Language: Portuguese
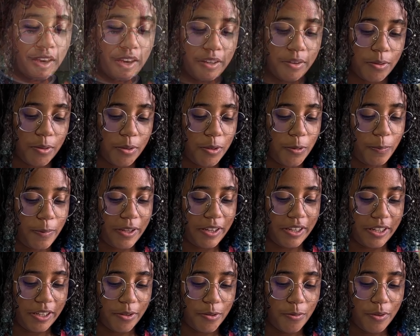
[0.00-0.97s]
Em todo
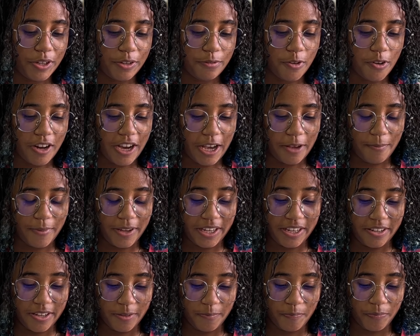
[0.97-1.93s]
perigo, invocai
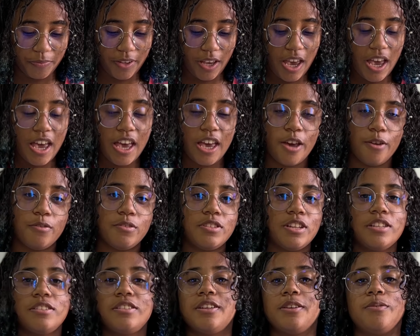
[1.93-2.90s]
Maria. Eu
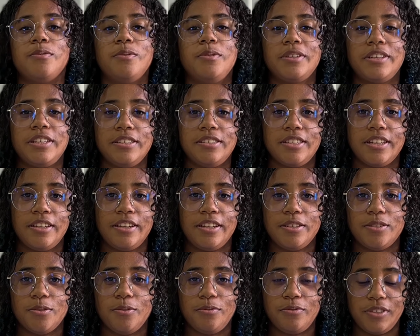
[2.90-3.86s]
vos asseguro que
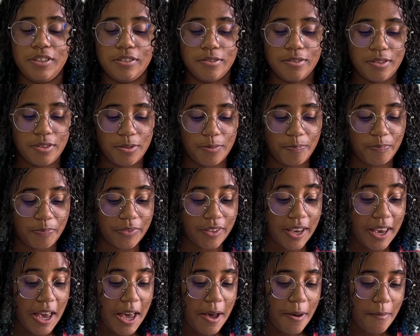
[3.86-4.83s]
sereis ouvidos.
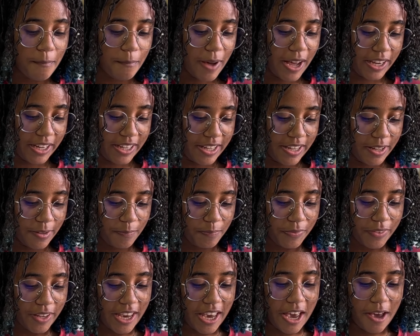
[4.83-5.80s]
Maria
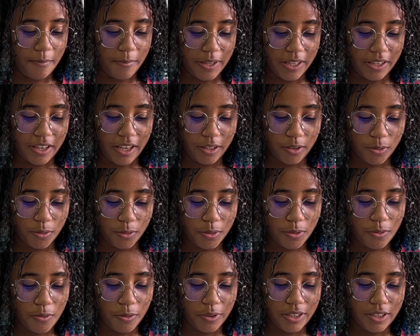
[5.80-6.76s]
é a mãe quem
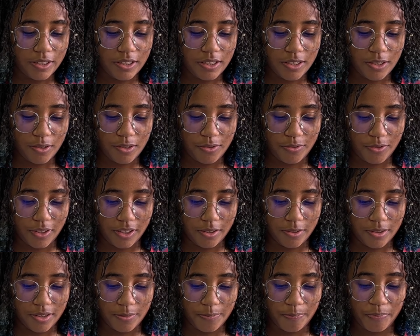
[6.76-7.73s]
tudo cuida de seus
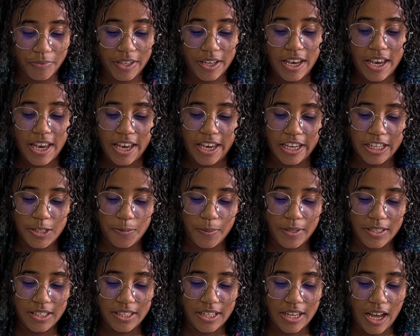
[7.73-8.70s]
filhos, em
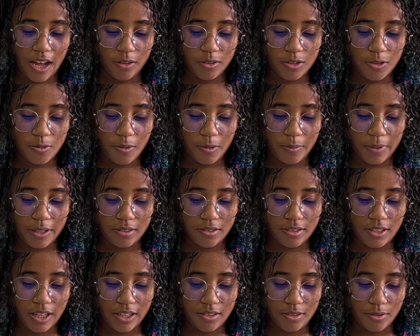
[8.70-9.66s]
especial nos
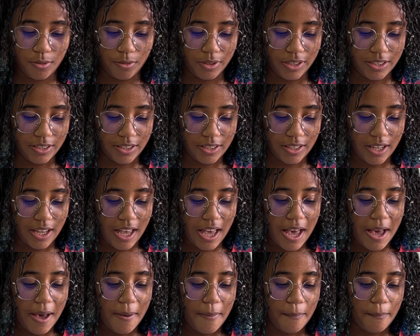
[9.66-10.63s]
momentos das dores.
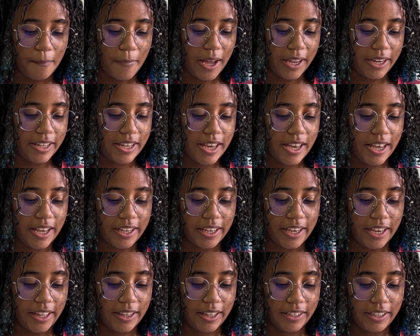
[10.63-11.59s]
Maria é
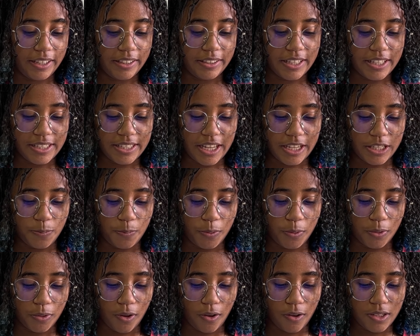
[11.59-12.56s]
aquela que intercede
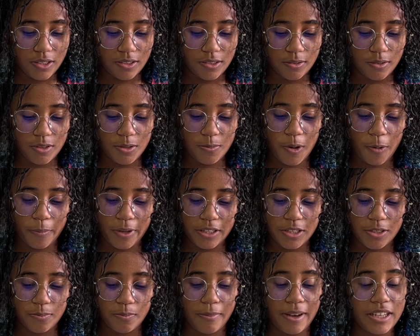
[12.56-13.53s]
por nós nos
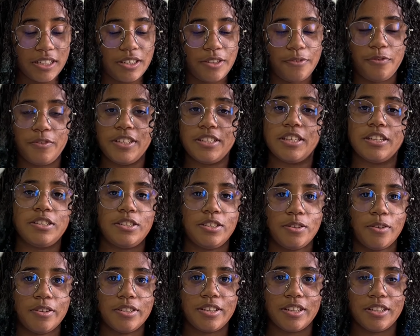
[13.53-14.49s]
momentos mais difíceis
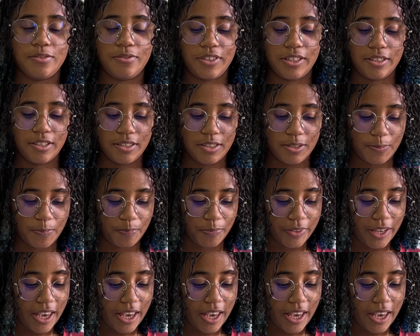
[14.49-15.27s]
de nossas vidas,